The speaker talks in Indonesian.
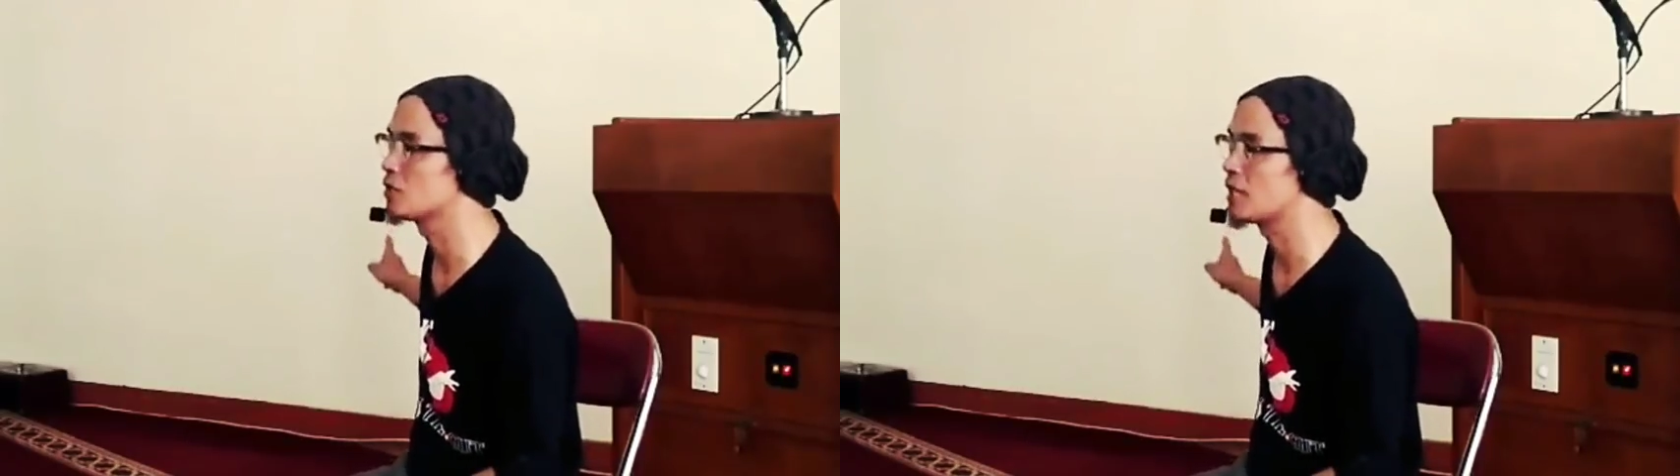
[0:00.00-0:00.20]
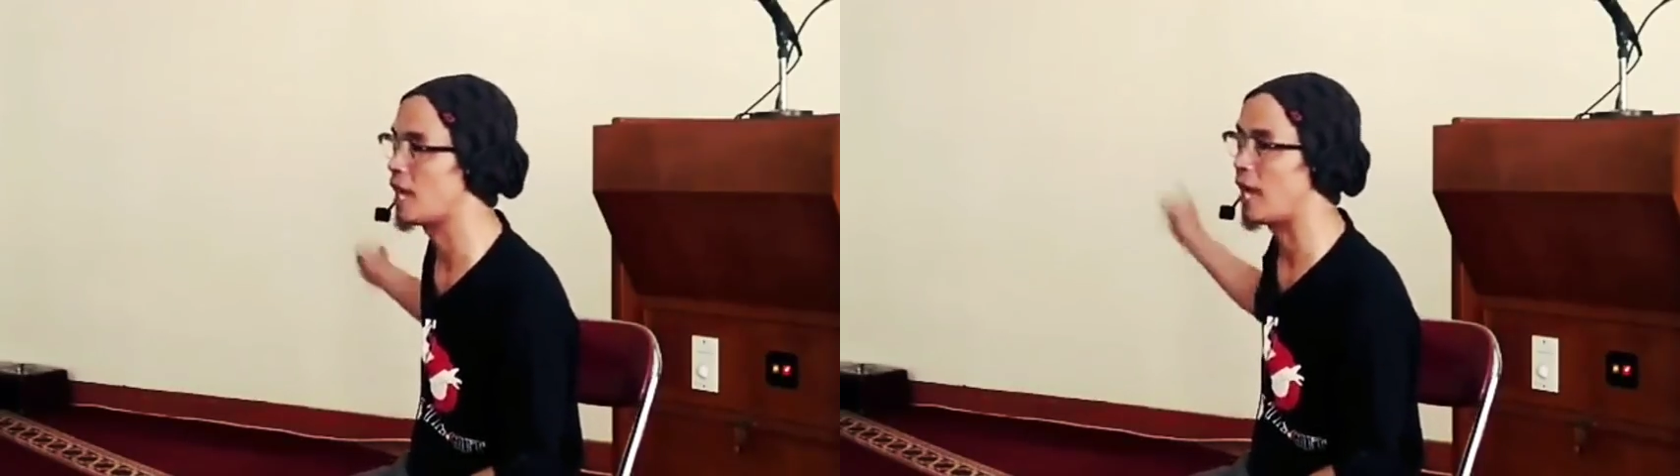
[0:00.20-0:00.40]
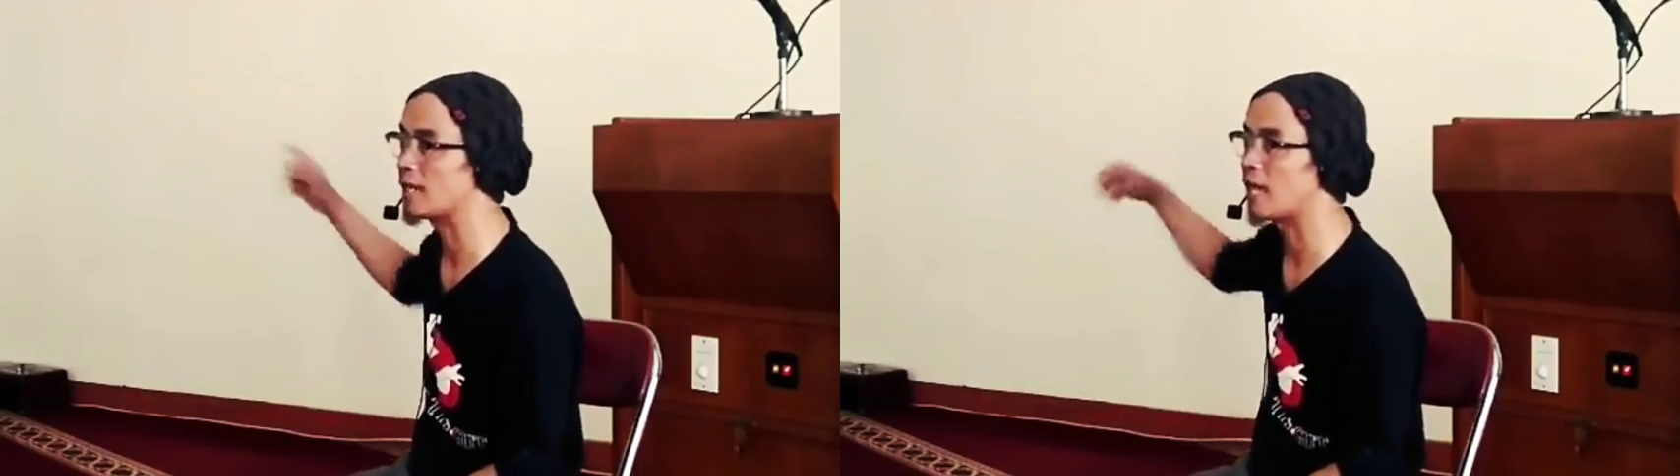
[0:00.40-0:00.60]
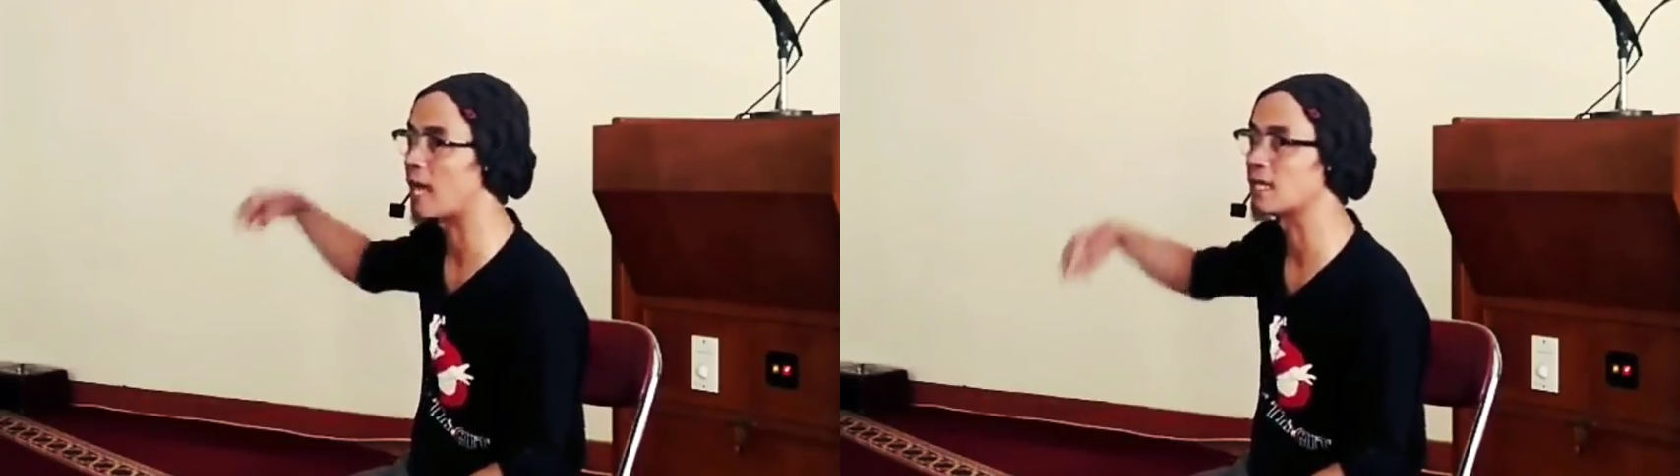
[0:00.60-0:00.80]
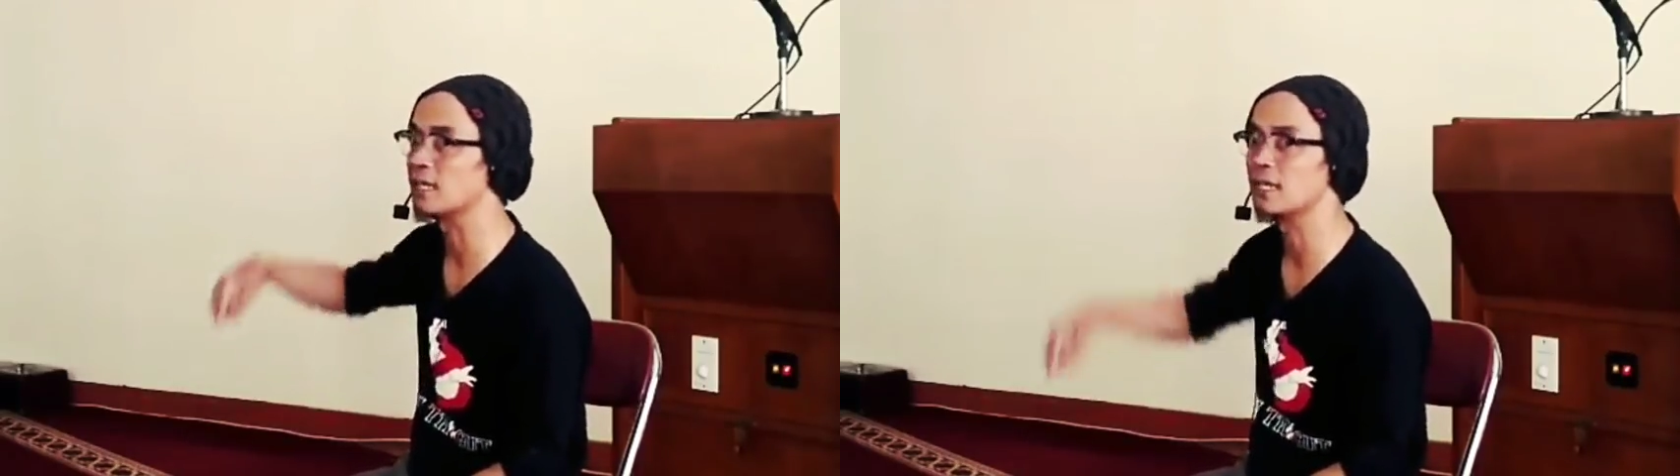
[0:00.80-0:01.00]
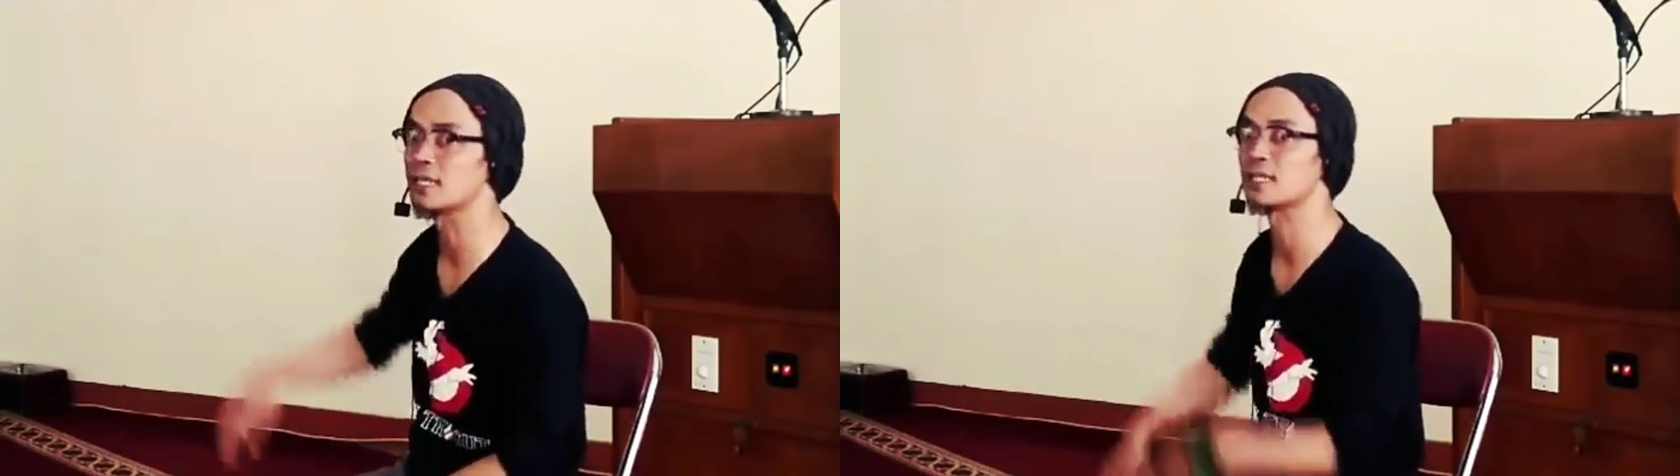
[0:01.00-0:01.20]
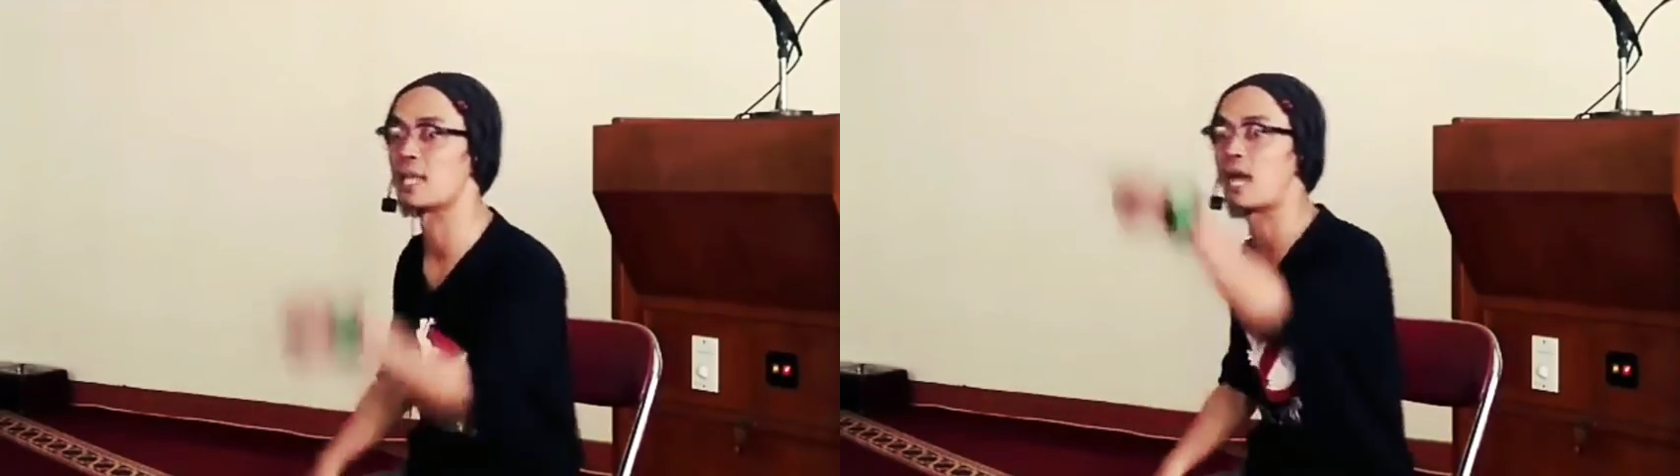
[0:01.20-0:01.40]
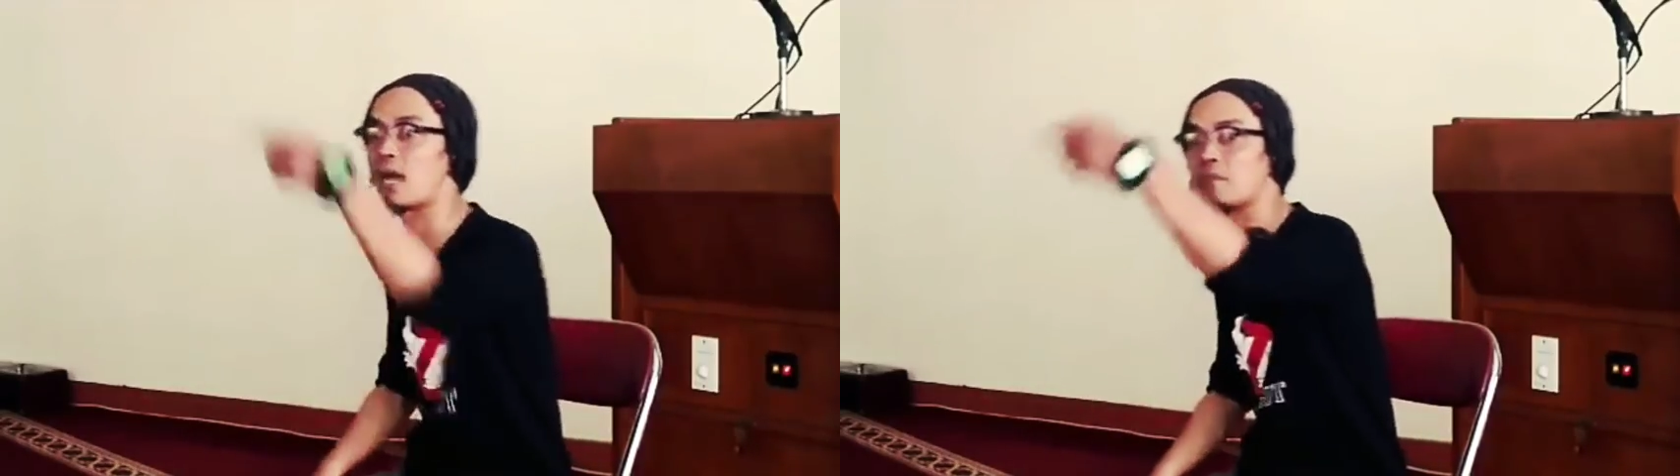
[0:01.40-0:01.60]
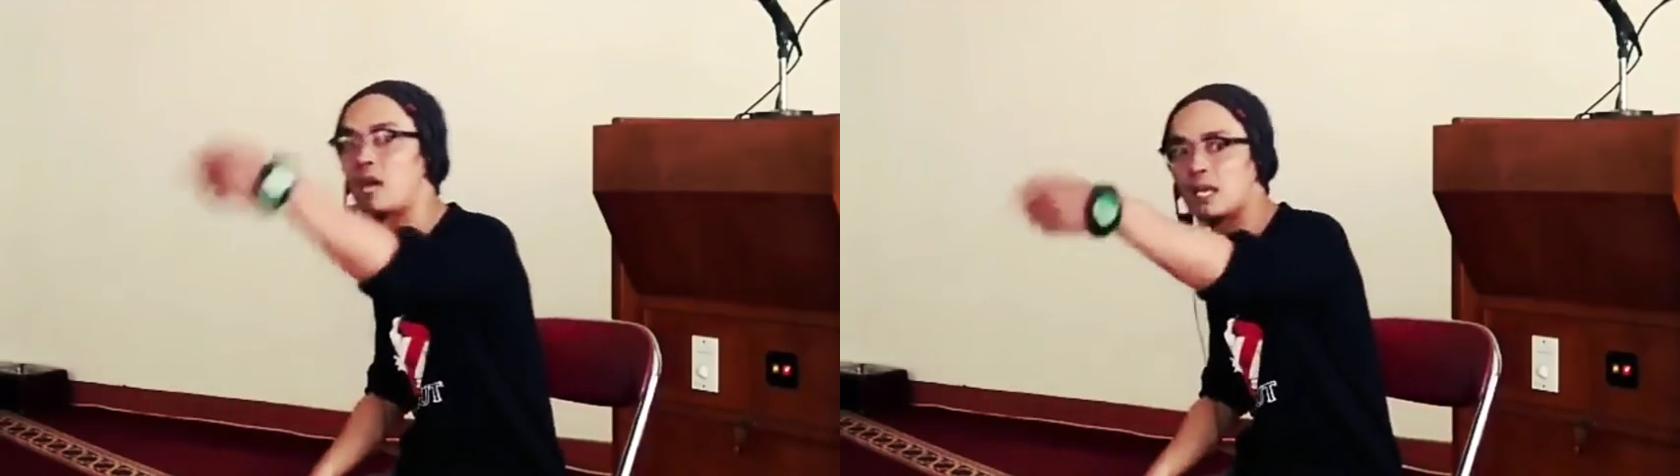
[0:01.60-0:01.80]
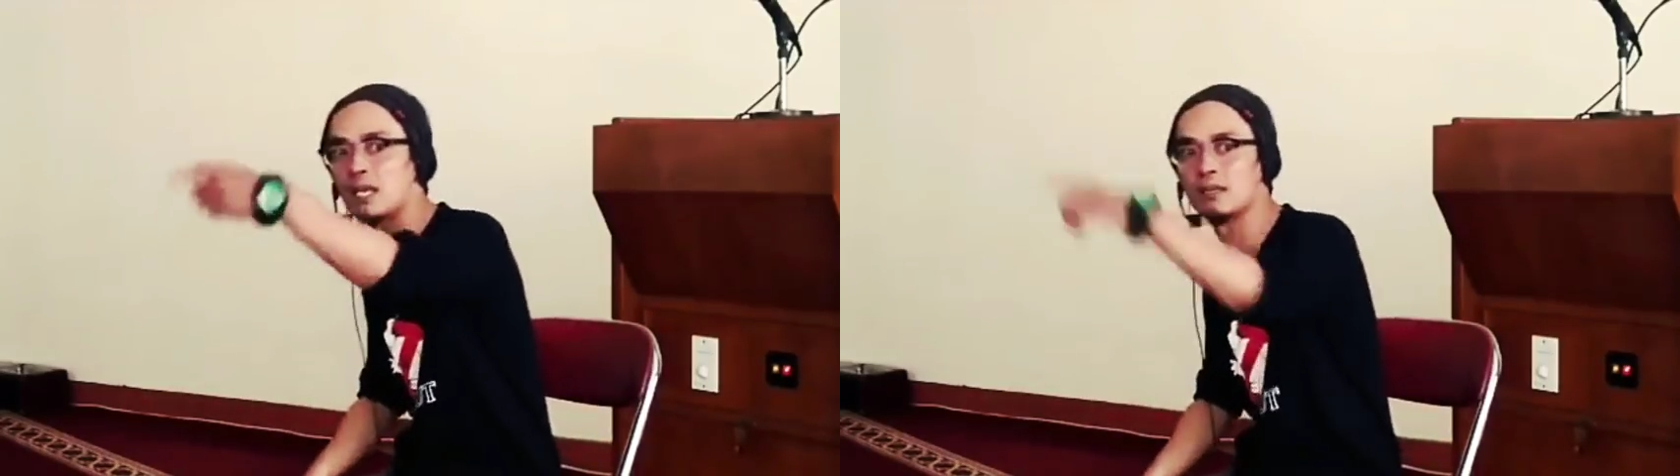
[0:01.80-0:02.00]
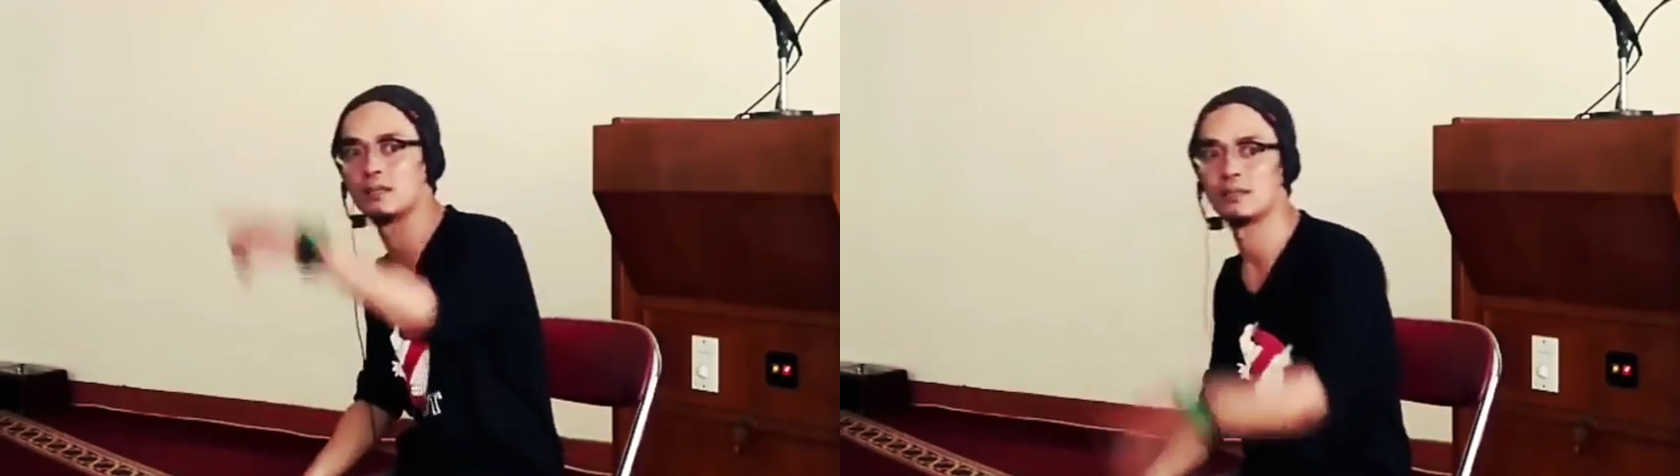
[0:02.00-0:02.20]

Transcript: dunia, ada hari ini setelah kemarin.